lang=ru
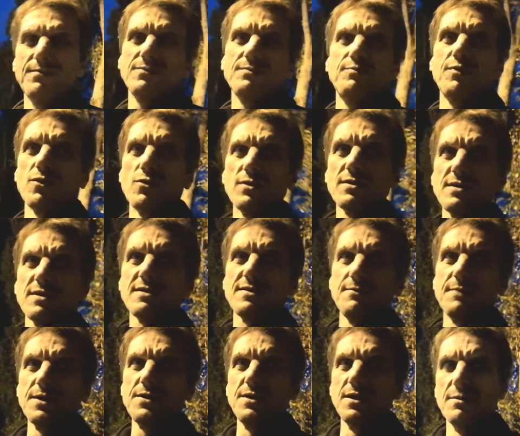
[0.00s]
просто
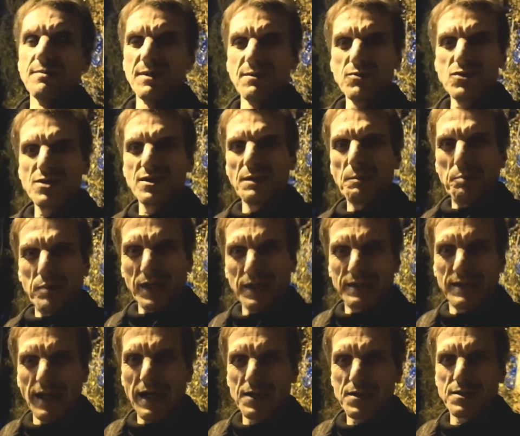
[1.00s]
замочили, потому что это
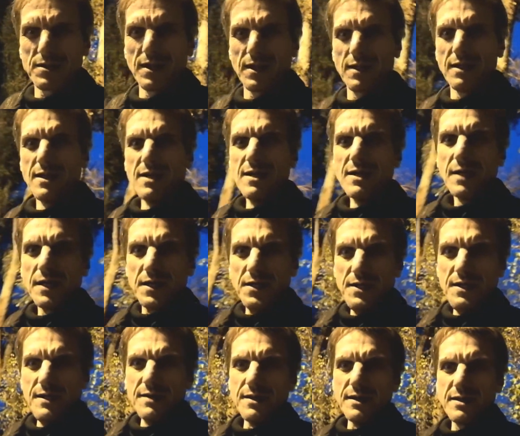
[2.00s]
продажная
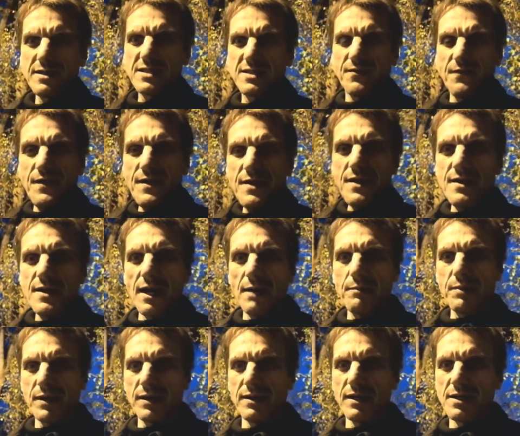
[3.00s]
гнида, свинья
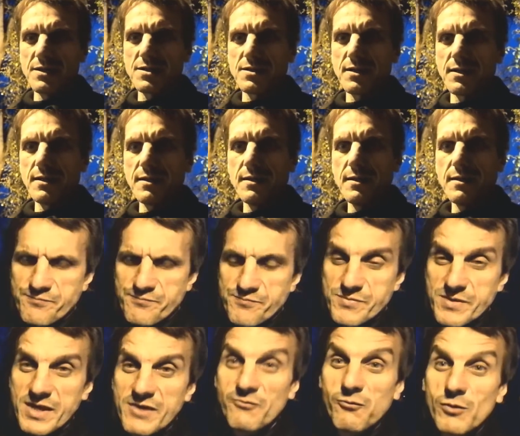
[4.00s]
продажная.
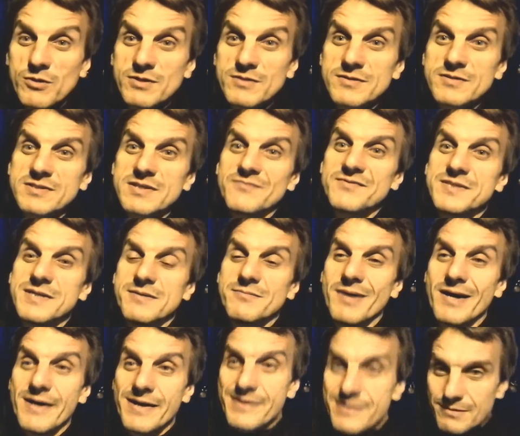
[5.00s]
И вот со всем
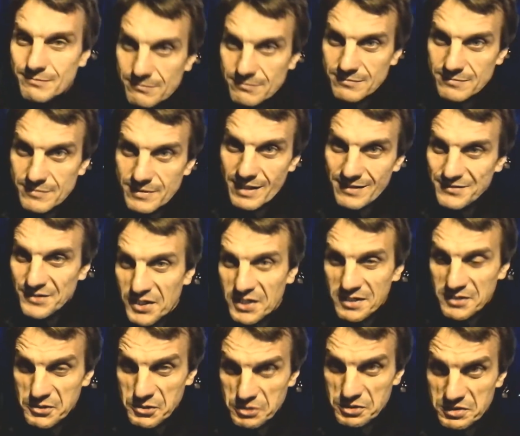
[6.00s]
этим
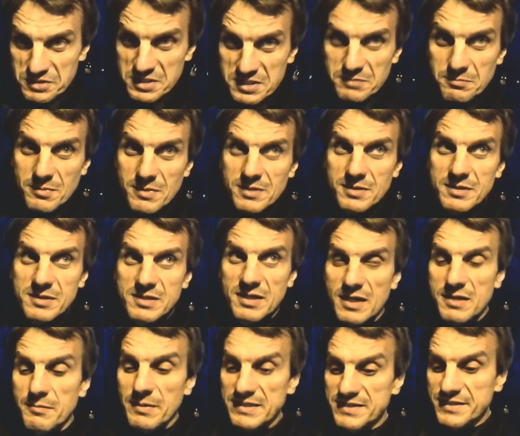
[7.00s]
энергетическим
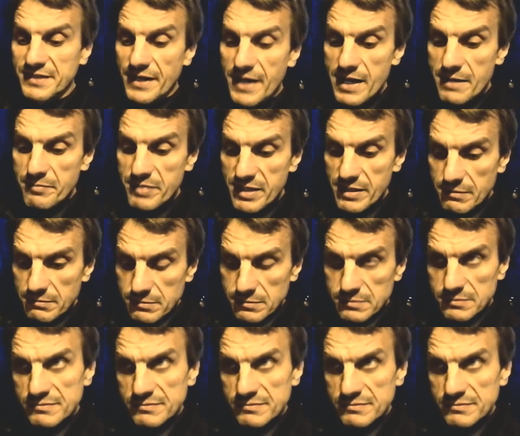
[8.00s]
лохматребием